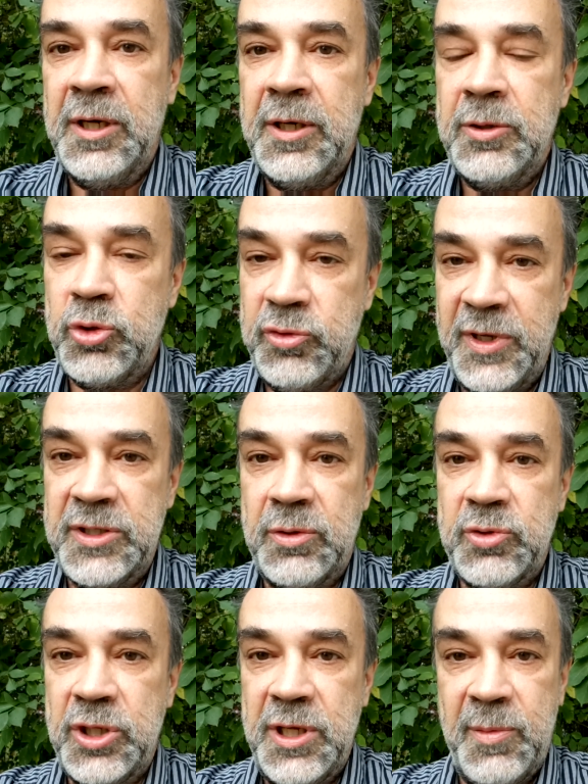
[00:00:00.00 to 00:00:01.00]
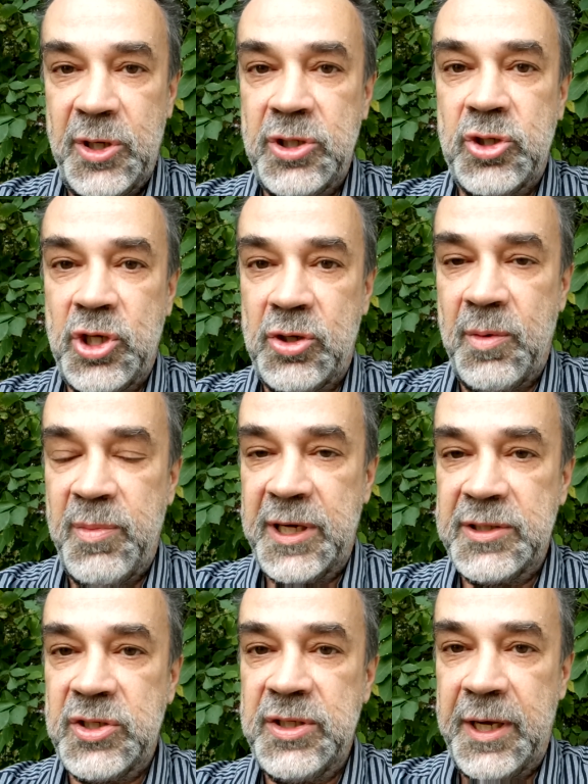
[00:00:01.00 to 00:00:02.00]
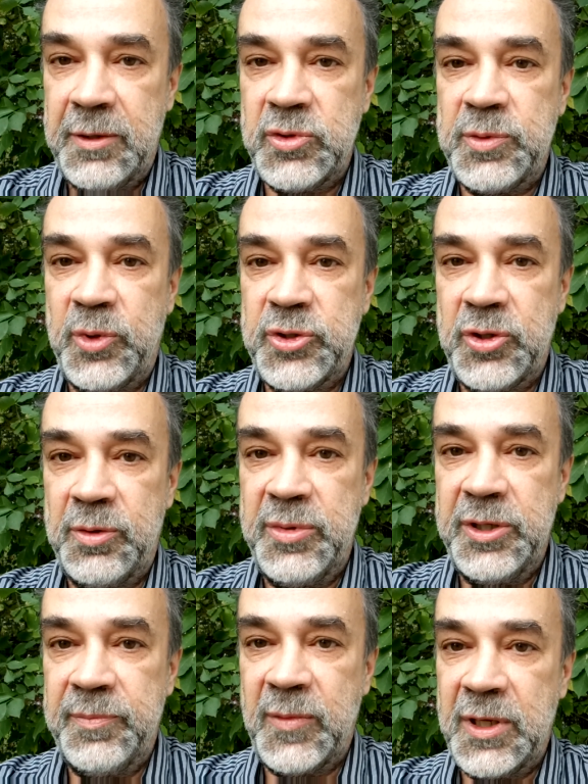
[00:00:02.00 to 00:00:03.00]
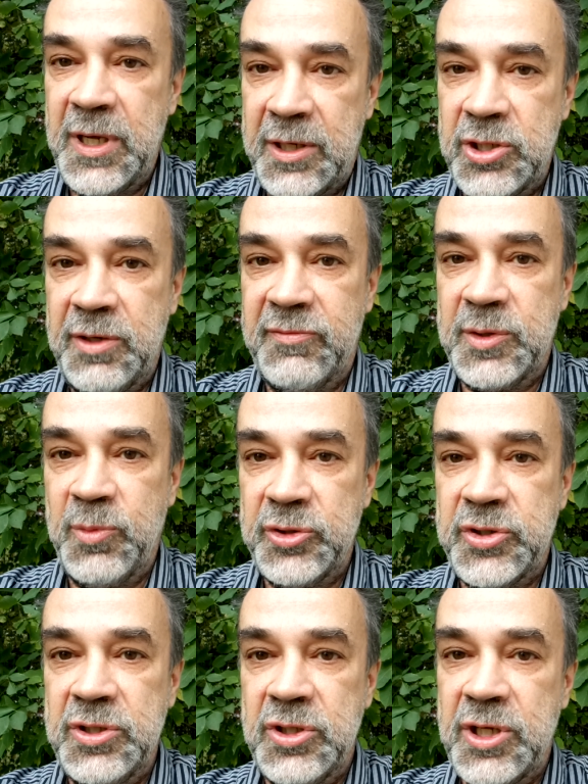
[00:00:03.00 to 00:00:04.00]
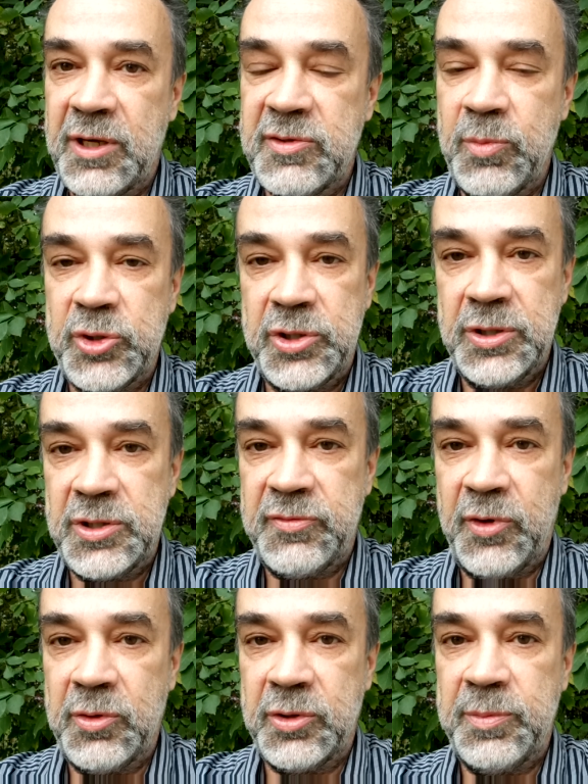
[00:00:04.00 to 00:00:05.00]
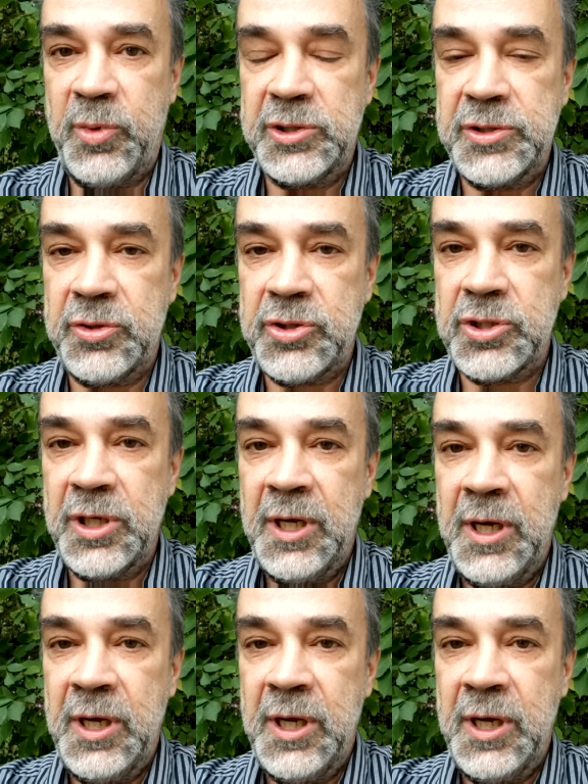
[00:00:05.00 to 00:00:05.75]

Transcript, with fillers: już wiedzą, że nie ma się czego bać, znają sposoby, jak się wzmocnić, jak wzmocnić swoją odporność.